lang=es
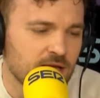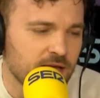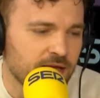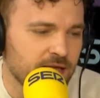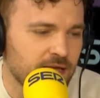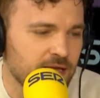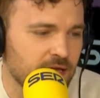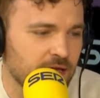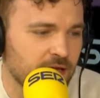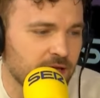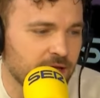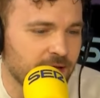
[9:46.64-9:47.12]

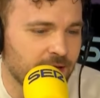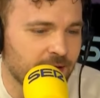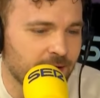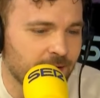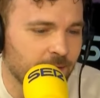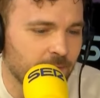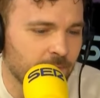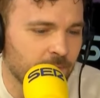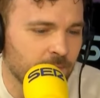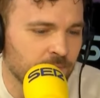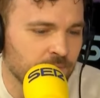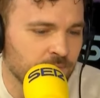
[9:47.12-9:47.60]
Y,
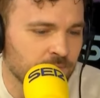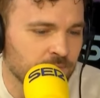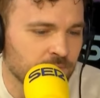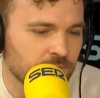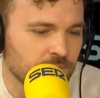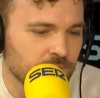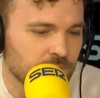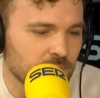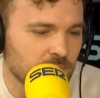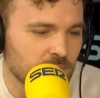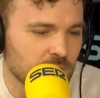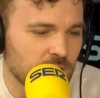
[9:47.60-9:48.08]
mm,
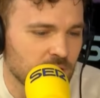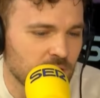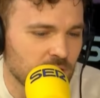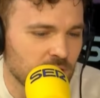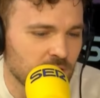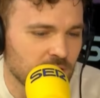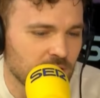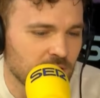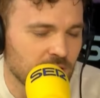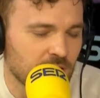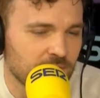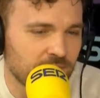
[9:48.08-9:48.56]

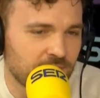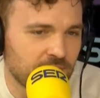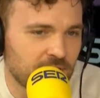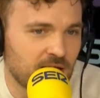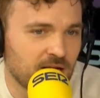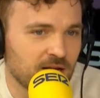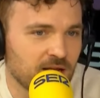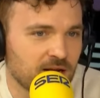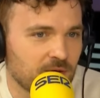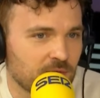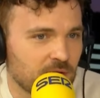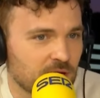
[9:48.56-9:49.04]
y, al
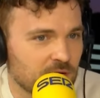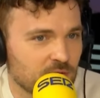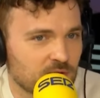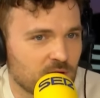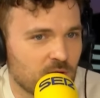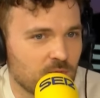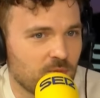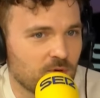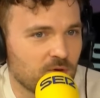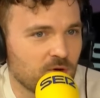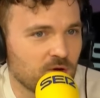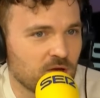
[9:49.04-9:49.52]
final era una cosa
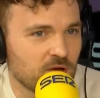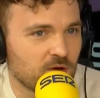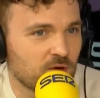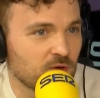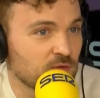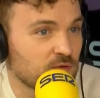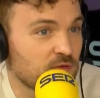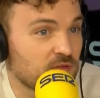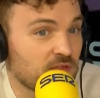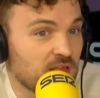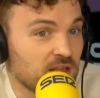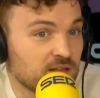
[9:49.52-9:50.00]
un poco
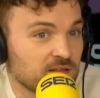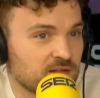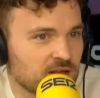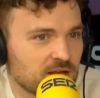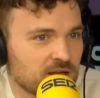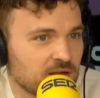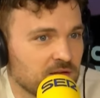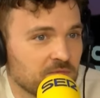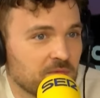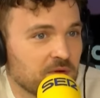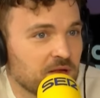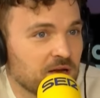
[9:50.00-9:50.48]

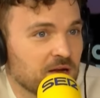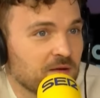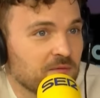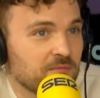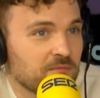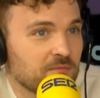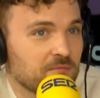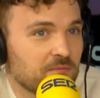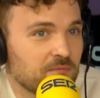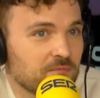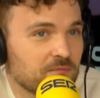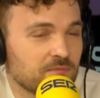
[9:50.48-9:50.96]
inconsciente. Era...
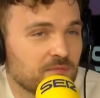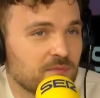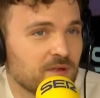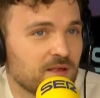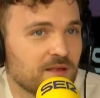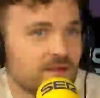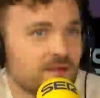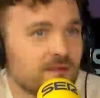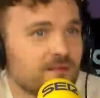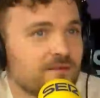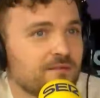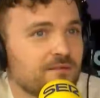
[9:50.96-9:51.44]

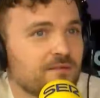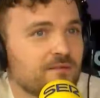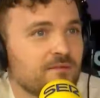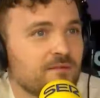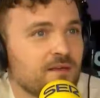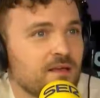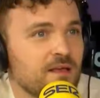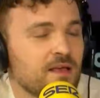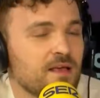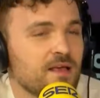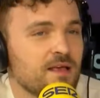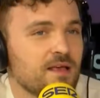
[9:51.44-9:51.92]
Eh,
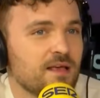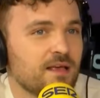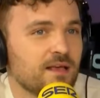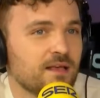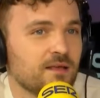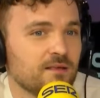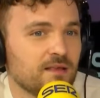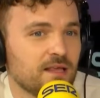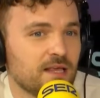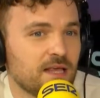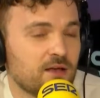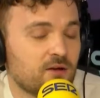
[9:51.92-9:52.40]

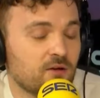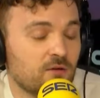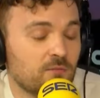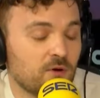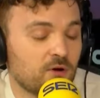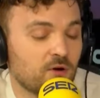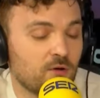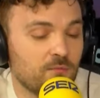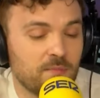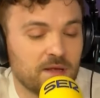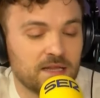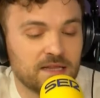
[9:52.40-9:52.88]
y como
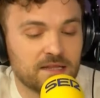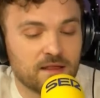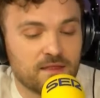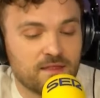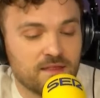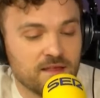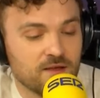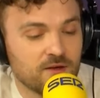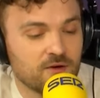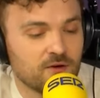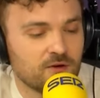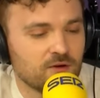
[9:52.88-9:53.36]
con
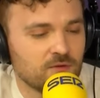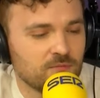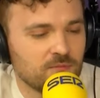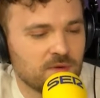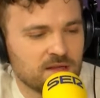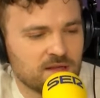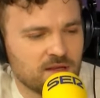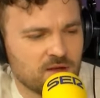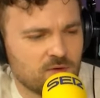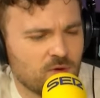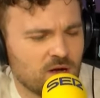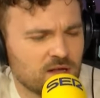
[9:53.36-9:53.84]
25, con
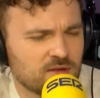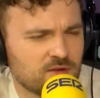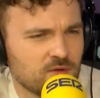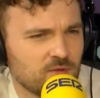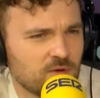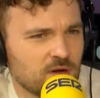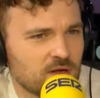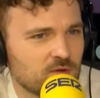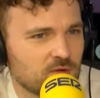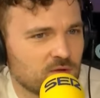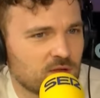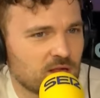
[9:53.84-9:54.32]
24,
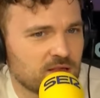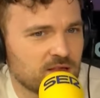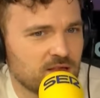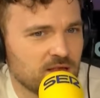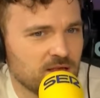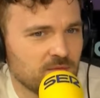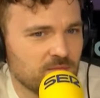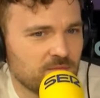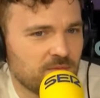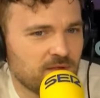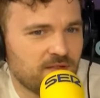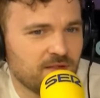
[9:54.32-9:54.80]
una cosa así,
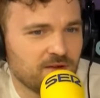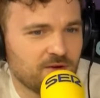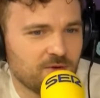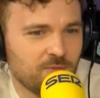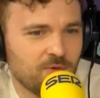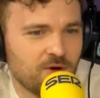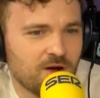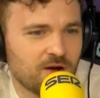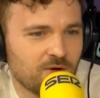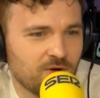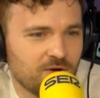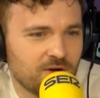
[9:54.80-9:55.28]
empecé
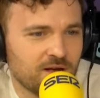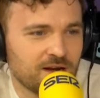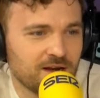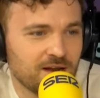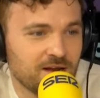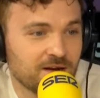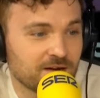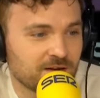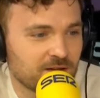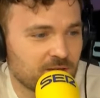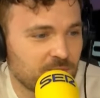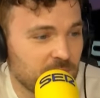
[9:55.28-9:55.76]
como a cogerle
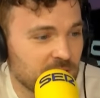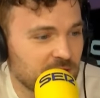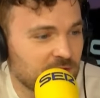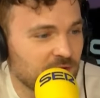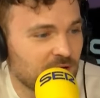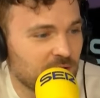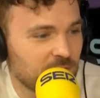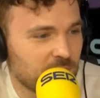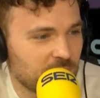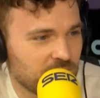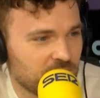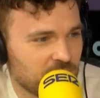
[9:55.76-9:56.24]
el respeto a
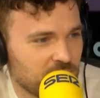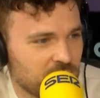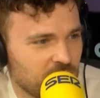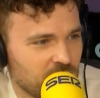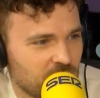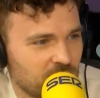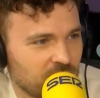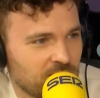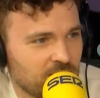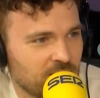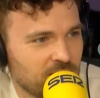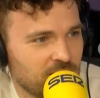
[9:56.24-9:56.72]
la
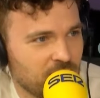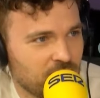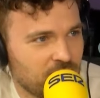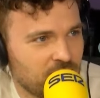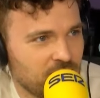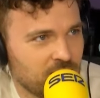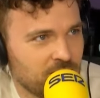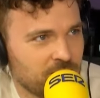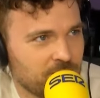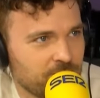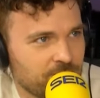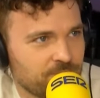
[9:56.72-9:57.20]
profesión, a
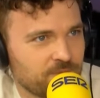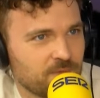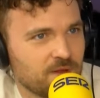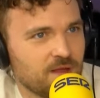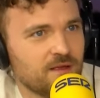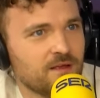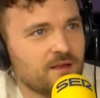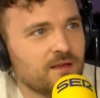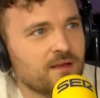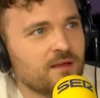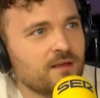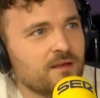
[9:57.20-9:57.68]
decir,
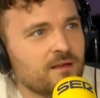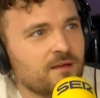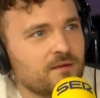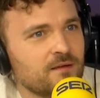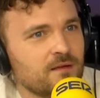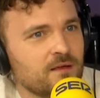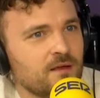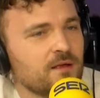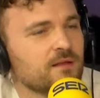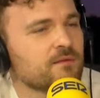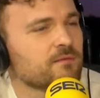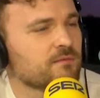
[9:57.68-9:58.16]
eh,
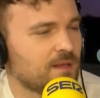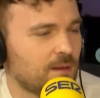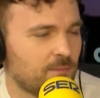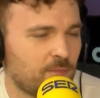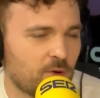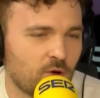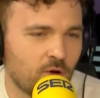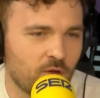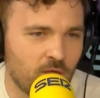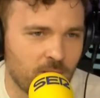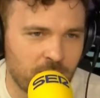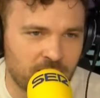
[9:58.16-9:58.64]

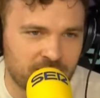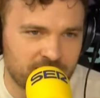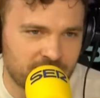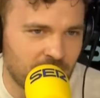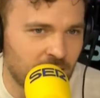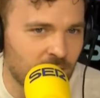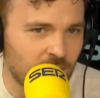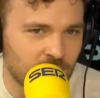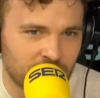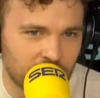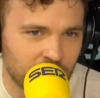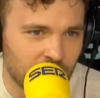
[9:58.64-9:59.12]
tampoco
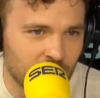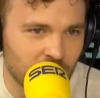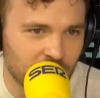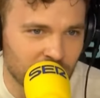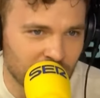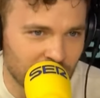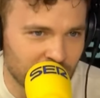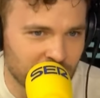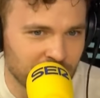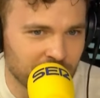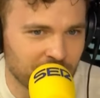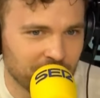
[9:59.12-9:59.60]
demasiado, tampoco
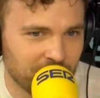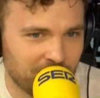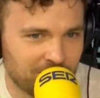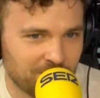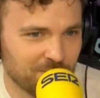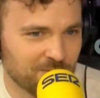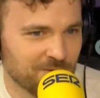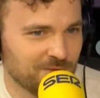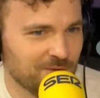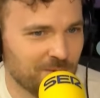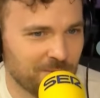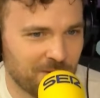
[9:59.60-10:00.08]
creo que
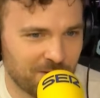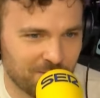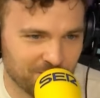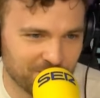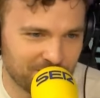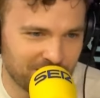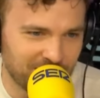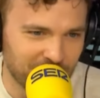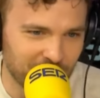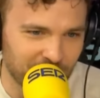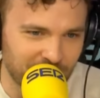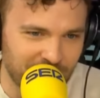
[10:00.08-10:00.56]
no me
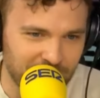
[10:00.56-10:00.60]
considero